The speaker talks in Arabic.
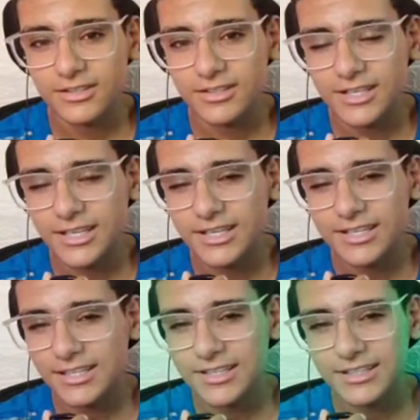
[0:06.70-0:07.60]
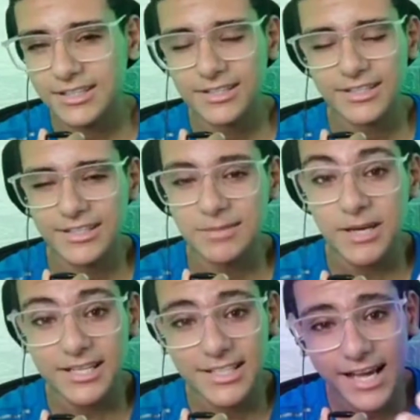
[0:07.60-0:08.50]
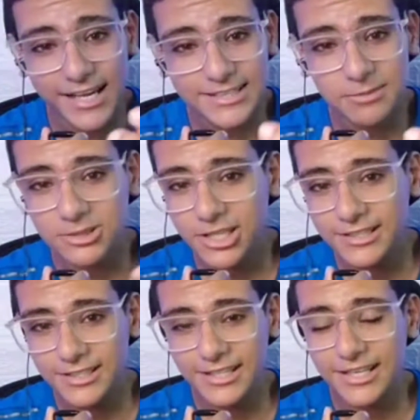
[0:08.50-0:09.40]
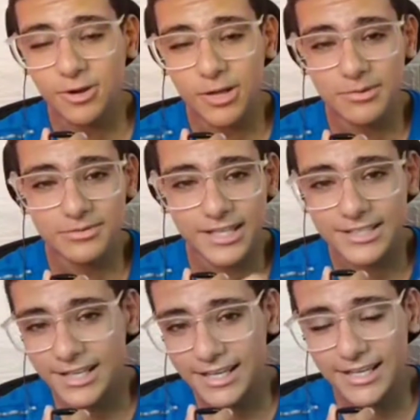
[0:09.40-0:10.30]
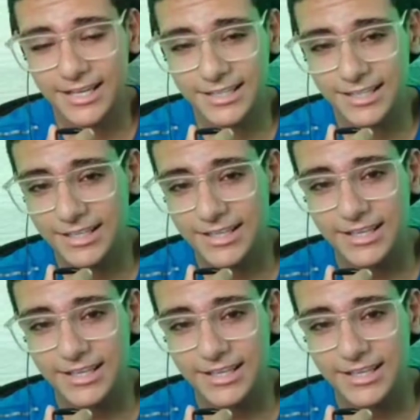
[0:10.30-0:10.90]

يا يا يا ليه بقى الحاجات دي مش عندنا ليه الواحد ما يفتح التلاجة كده